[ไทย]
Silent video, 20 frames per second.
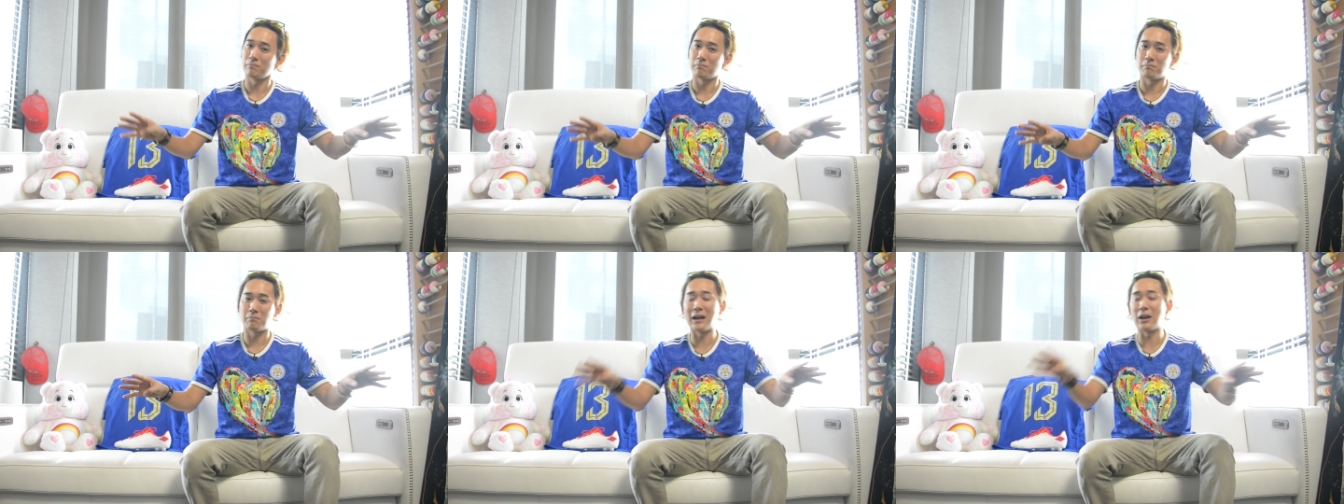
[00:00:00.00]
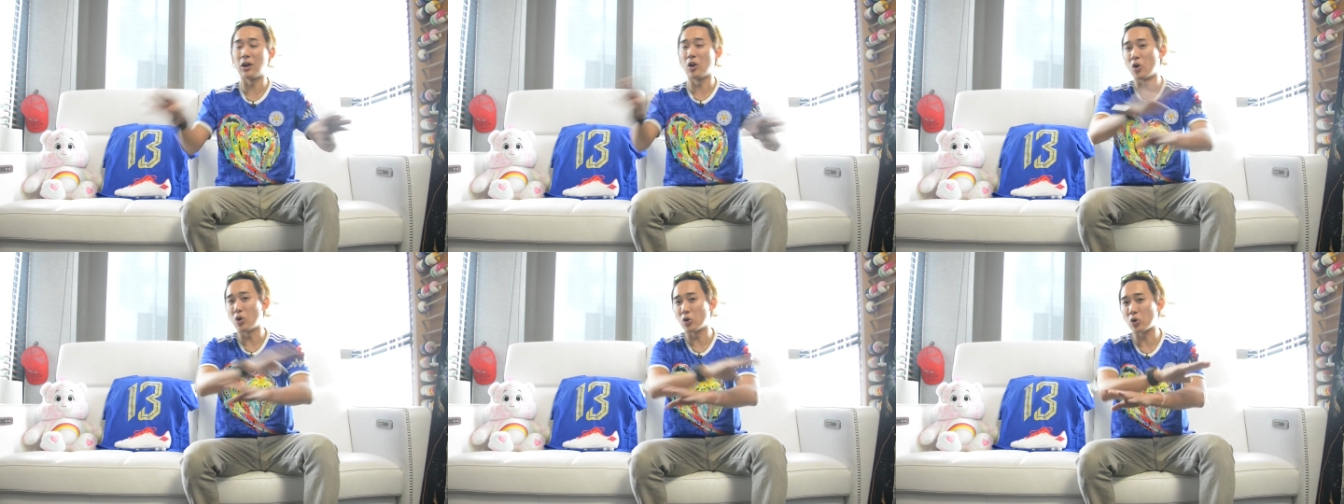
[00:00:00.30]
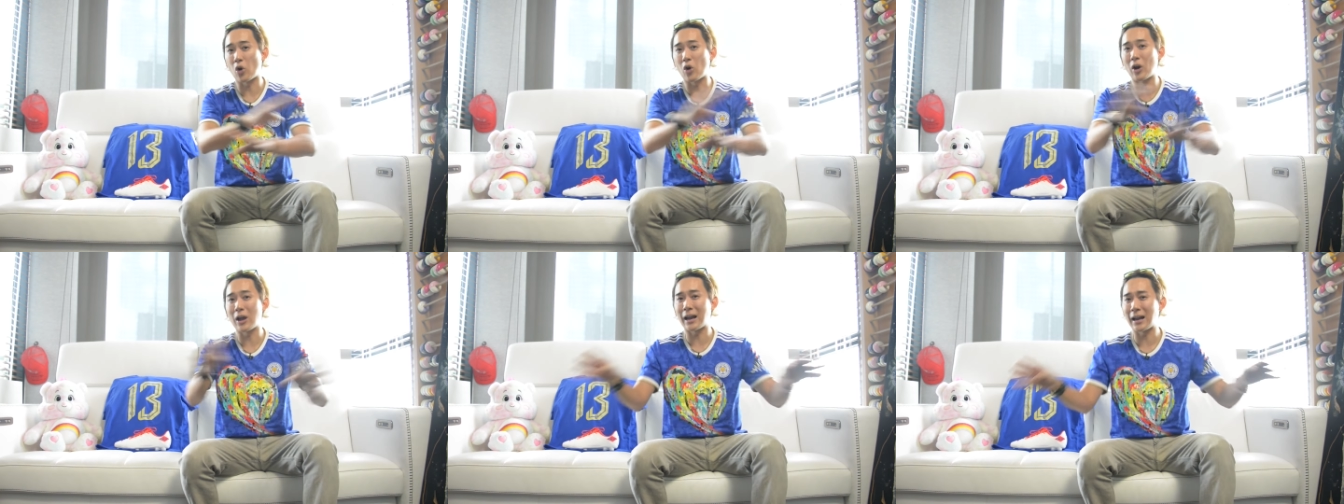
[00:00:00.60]
ไม่ลงร
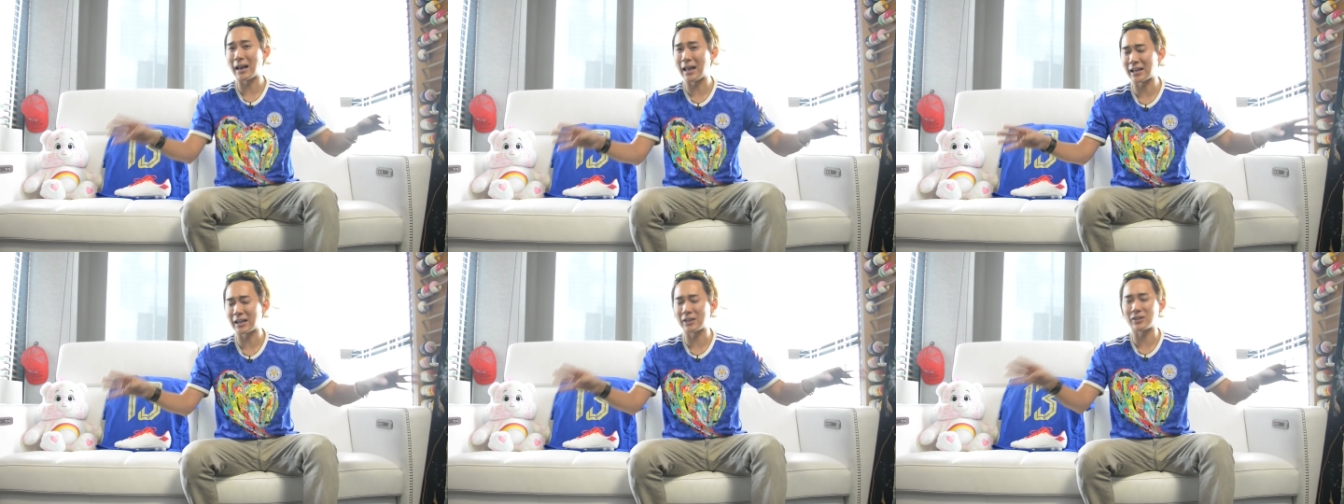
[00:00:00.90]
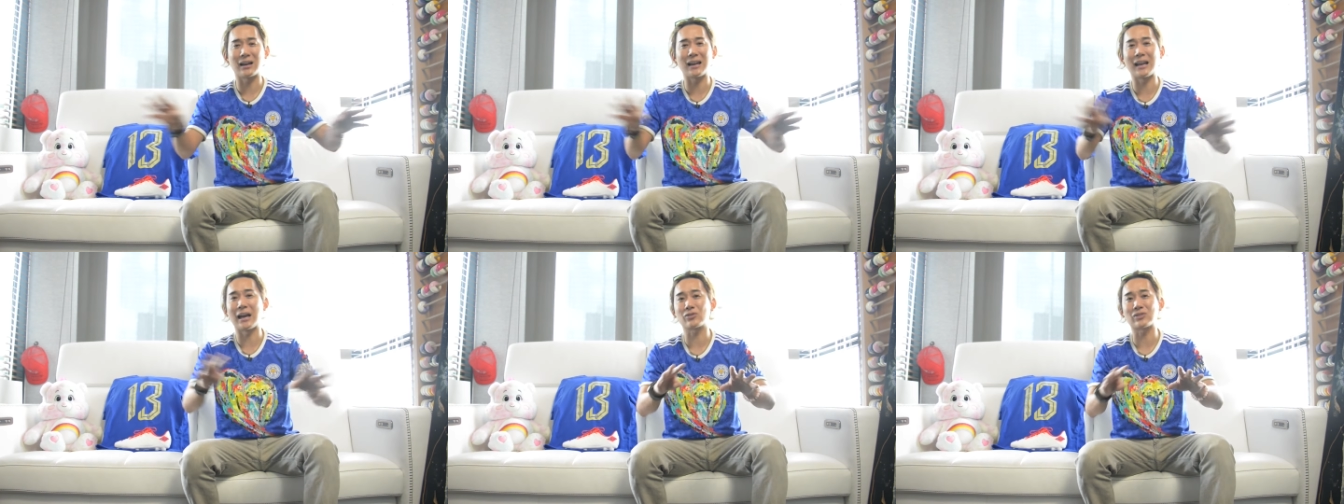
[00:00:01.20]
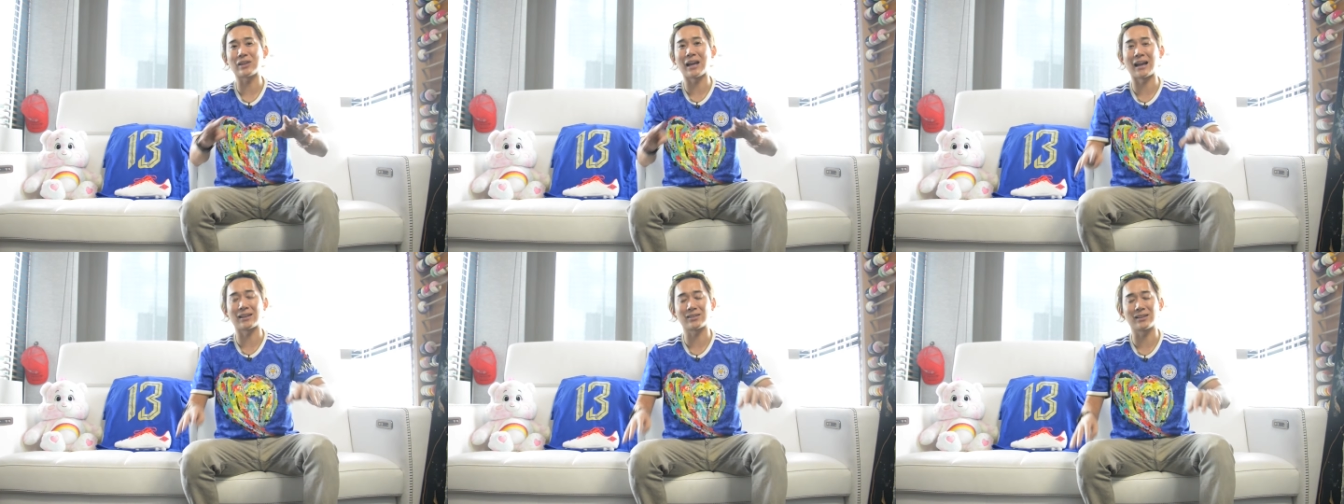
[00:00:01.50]
อยอะไรกันก็แล้ว
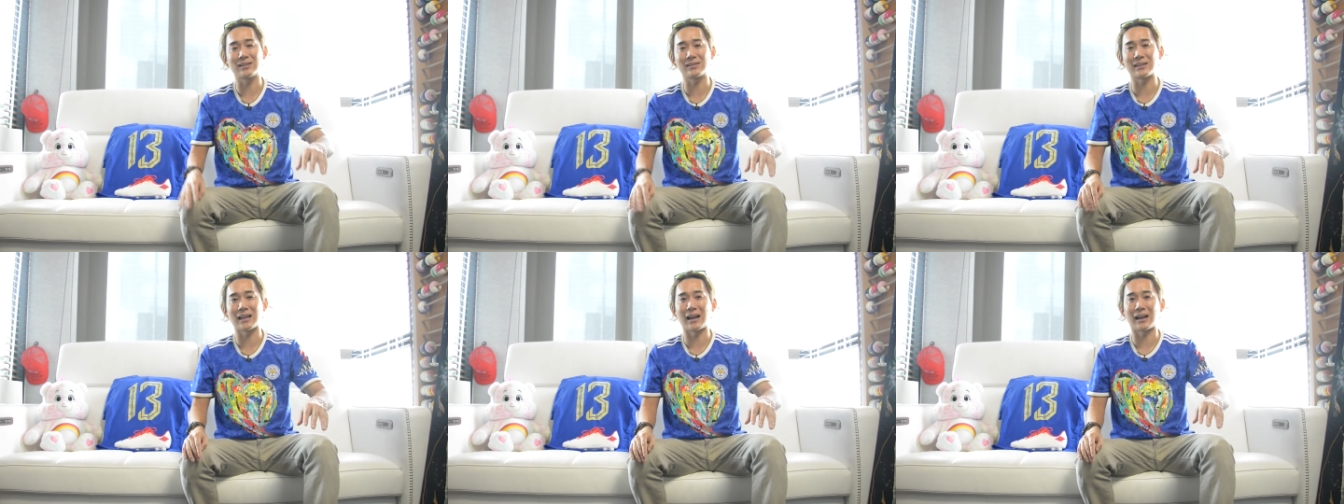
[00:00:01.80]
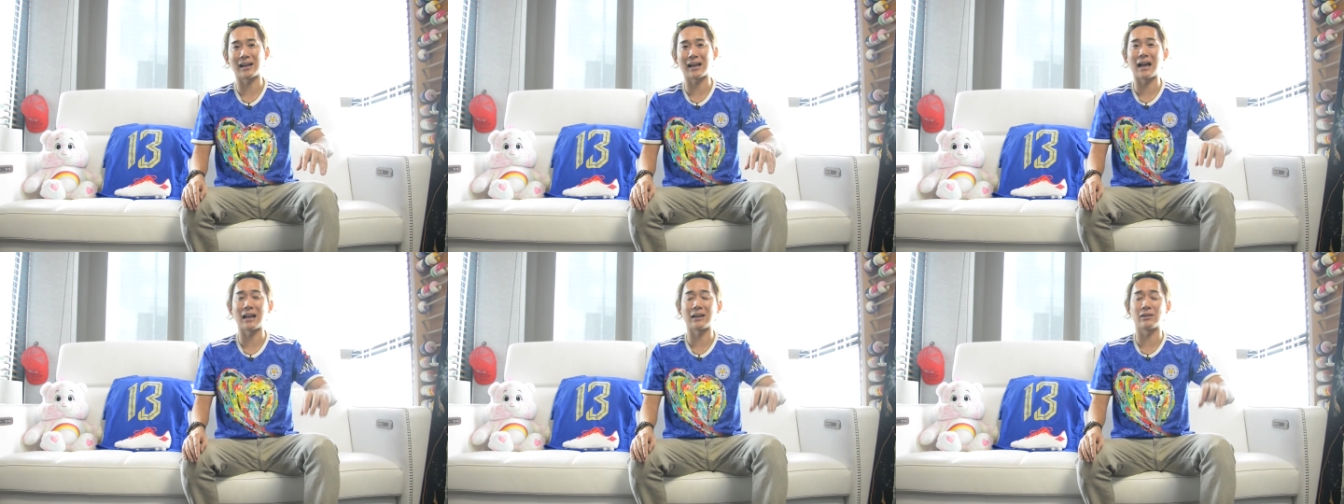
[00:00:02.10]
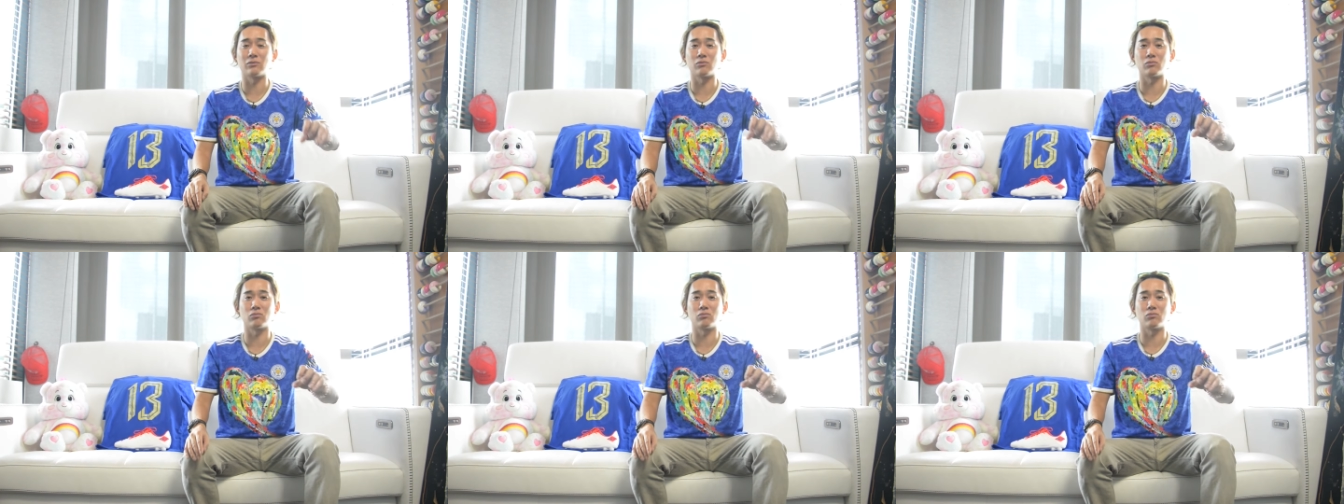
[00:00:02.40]
แต่ตั้งแต่การ